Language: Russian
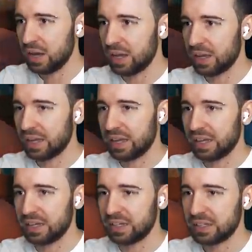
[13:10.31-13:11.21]

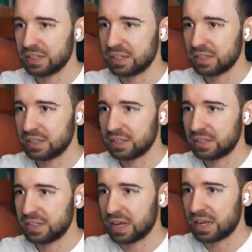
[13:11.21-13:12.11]

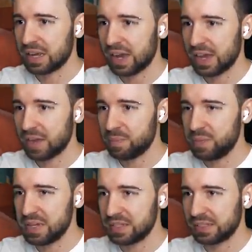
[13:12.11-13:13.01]
-а. Какая
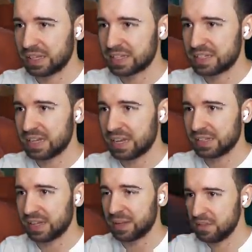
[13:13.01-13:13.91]
обида,
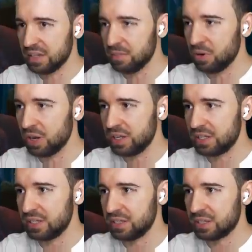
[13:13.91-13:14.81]
досада. И домой
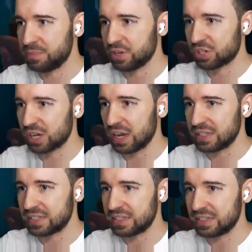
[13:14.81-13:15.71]
не
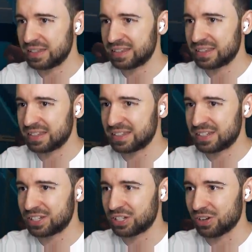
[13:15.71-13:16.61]
добежать.
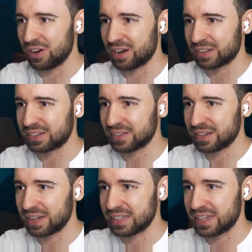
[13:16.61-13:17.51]
Черт,
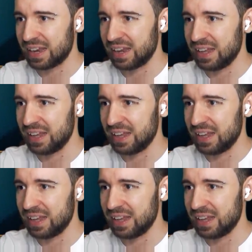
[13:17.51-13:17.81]
где